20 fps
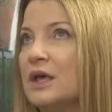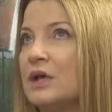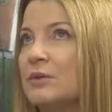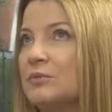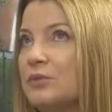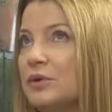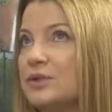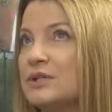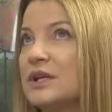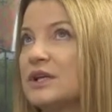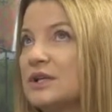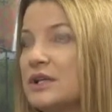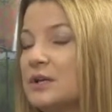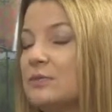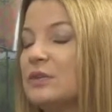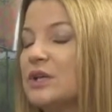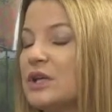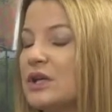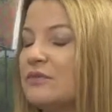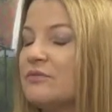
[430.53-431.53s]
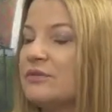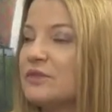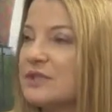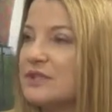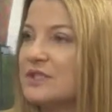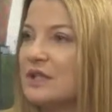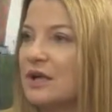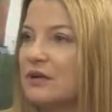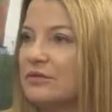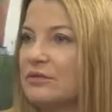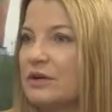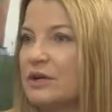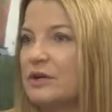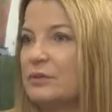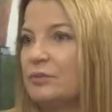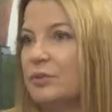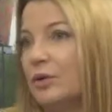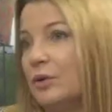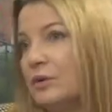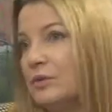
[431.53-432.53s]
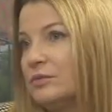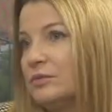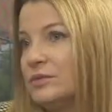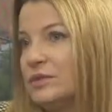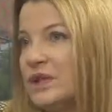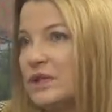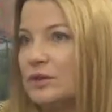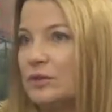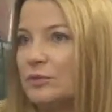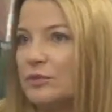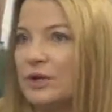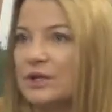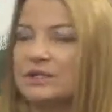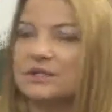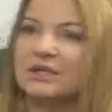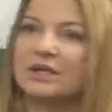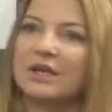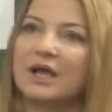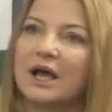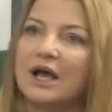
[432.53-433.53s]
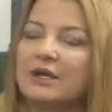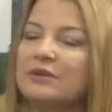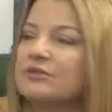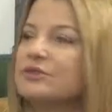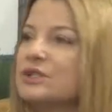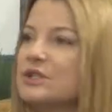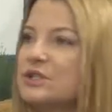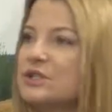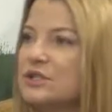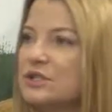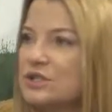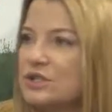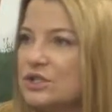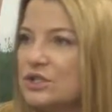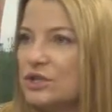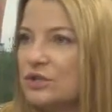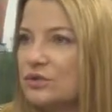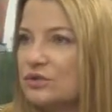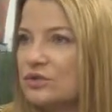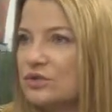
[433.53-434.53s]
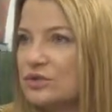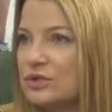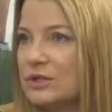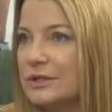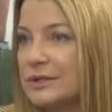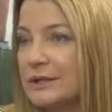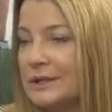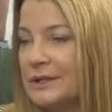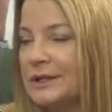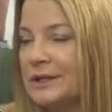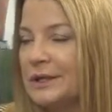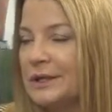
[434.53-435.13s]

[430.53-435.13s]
Y, poza terminem wystawek, bo za to płacę ja i wszyscy ci, którzy,